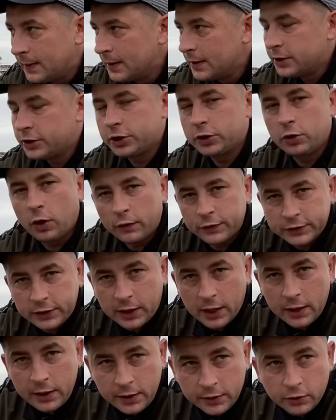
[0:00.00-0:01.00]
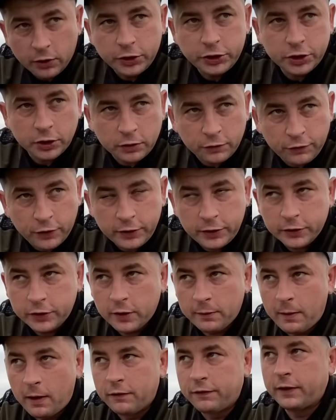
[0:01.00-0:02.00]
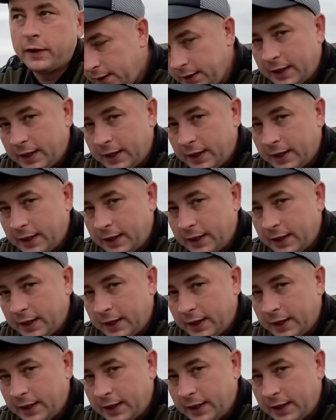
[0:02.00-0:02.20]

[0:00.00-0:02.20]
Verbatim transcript: żydowskiej i dojdzie do wojny domowej.